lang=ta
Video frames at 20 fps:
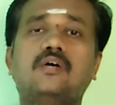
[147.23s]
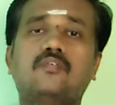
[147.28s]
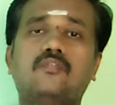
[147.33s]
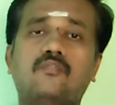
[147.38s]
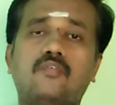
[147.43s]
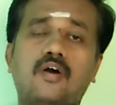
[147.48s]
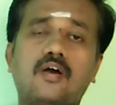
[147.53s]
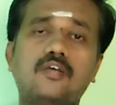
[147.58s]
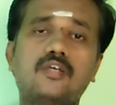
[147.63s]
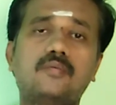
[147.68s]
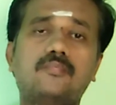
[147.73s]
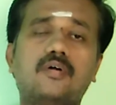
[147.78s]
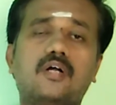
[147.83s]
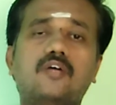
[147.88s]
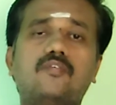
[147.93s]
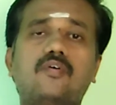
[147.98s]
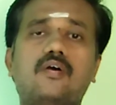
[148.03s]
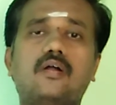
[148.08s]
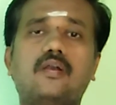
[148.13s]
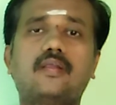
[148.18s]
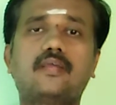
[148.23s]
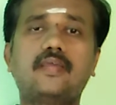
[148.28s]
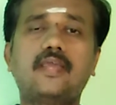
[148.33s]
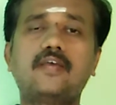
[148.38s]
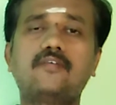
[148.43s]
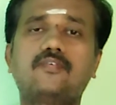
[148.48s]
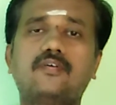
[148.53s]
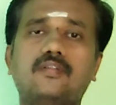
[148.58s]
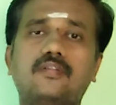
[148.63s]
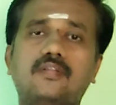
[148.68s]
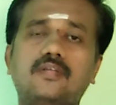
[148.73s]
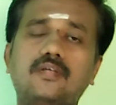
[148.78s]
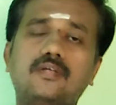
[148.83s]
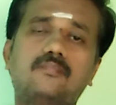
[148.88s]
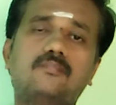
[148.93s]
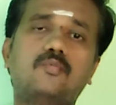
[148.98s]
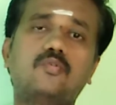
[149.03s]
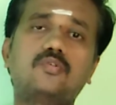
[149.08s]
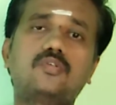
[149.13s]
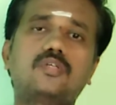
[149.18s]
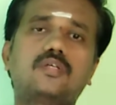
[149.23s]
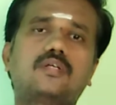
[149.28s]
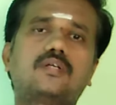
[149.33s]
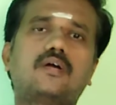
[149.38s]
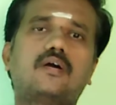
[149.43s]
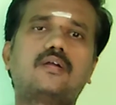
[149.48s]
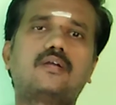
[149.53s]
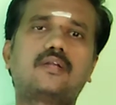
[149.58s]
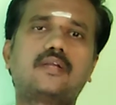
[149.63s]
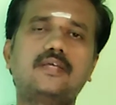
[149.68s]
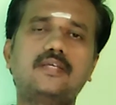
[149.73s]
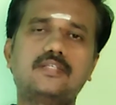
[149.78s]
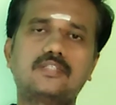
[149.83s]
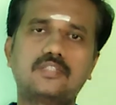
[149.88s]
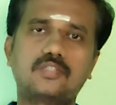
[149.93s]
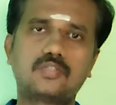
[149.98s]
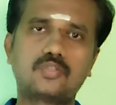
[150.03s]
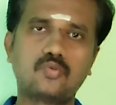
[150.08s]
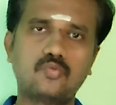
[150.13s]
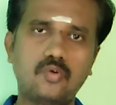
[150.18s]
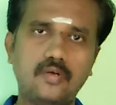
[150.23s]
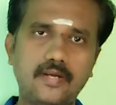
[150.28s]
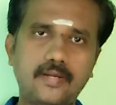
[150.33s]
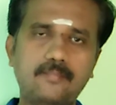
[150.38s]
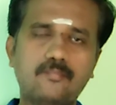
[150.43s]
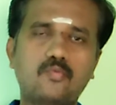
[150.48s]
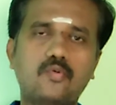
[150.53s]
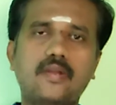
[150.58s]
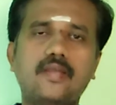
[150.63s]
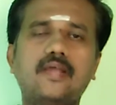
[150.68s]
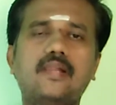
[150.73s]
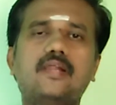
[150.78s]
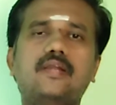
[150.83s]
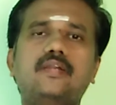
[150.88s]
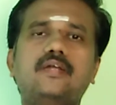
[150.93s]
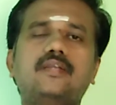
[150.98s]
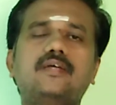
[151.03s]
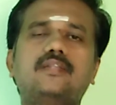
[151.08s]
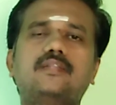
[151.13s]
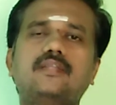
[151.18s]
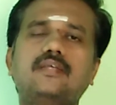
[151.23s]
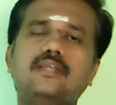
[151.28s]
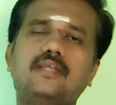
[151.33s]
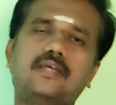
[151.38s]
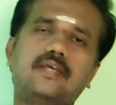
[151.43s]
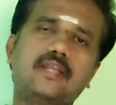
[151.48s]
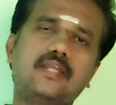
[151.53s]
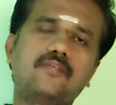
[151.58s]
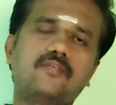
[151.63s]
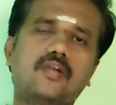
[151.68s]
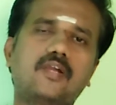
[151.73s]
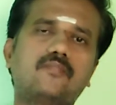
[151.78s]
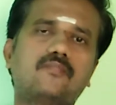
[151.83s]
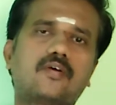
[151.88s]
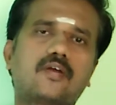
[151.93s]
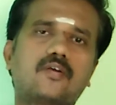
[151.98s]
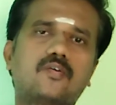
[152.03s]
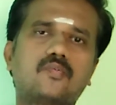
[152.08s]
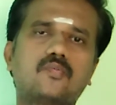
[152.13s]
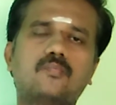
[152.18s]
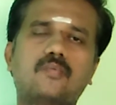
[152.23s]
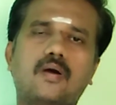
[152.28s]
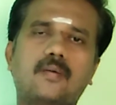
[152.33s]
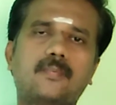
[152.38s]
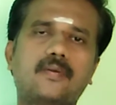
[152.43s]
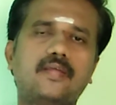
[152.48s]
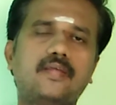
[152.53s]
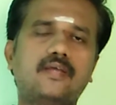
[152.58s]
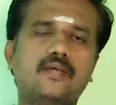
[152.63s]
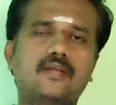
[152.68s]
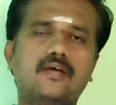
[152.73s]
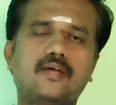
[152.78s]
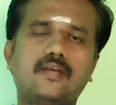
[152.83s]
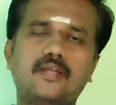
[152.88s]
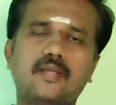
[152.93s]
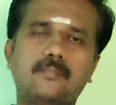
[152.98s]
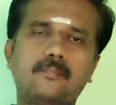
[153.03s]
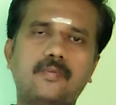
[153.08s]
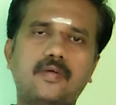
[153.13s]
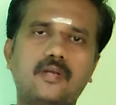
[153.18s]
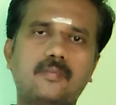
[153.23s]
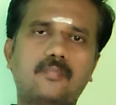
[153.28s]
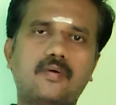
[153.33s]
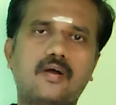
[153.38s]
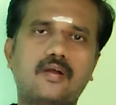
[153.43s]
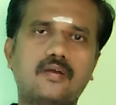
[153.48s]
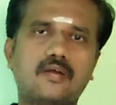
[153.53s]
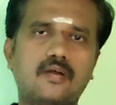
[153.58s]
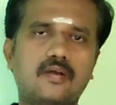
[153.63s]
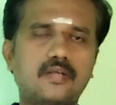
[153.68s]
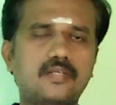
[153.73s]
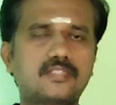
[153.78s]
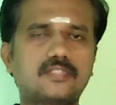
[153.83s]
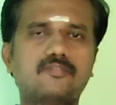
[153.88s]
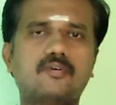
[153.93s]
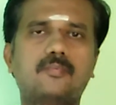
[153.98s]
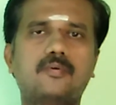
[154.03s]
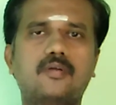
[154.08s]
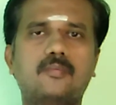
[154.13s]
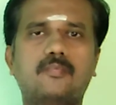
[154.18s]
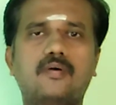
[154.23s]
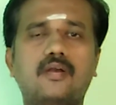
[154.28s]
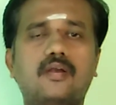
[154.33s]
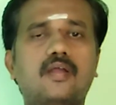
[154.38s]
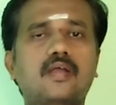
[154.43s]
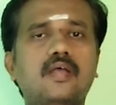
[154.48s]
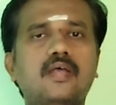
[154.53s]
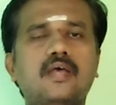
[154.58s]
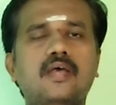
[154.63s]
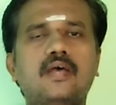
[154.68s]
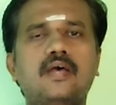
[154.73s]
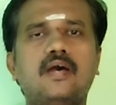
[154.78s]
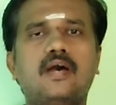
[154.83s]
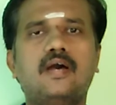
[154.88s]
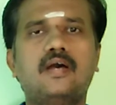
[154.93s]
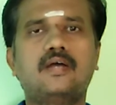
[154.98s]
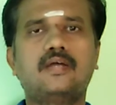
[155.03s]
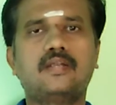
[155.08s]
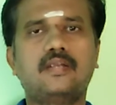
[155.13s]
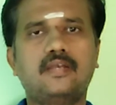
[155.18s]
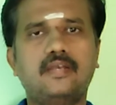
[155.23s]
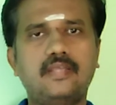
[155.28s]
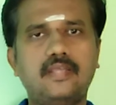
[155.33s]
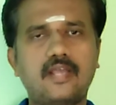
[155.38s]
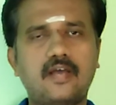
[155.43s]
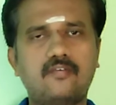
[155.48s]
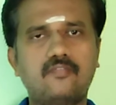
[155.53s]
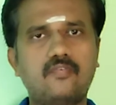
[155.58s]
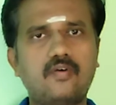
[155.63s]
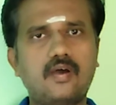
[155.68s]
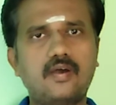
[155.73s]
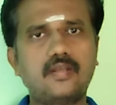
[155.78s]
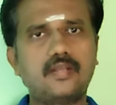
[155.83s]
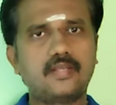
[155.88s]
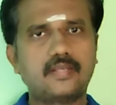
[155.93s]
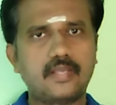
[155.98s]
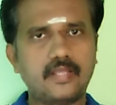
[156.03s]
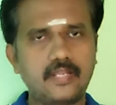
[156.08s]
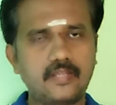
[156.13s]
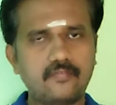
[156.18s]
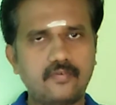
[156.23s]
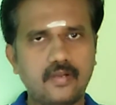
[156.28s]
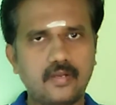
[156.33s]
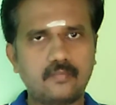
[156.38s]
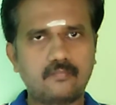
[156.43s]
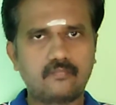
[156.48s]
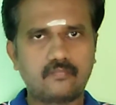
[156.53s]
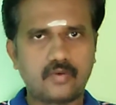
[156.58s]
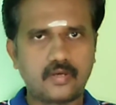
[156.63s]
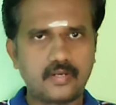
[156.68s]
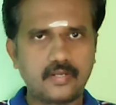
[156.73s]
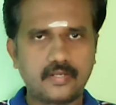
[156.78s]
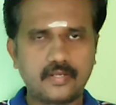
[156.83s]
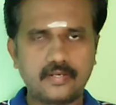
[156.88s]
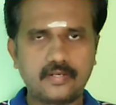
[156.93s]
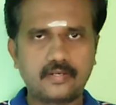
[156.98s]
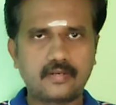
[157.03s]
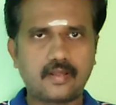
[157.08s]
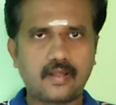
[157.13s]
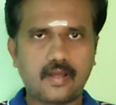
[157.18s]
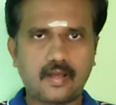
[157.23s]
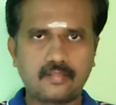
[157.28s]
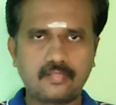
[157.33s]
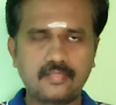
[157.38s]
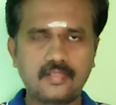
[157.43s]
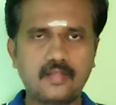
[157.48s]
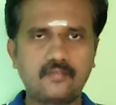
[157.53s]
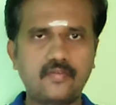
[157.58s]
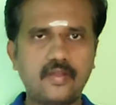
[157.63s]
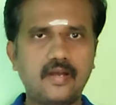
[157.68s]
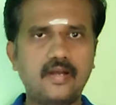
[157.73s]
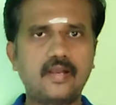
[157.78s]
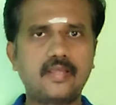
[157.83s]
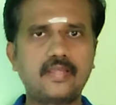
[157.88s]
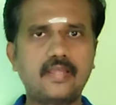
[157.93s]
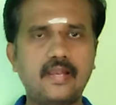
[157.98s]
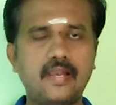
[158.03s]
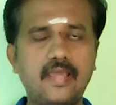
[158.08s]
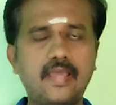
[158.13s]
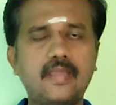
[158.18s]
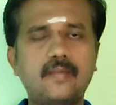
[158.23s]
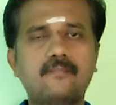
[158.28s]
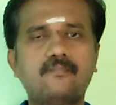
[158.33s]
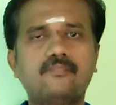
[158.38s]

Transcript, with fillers: வாயு பகவானையே வந்து மூச்சுக்காற்றை சுழி முனையில் நிறுத்தி நீ கிரிவலம் வரணும் அப்படிங்கிறார் எம்பெருமானான சிவபெருமான் நீ அவ்வாறு கிரிவலம் வருகின்ற அந்த வேளையிலே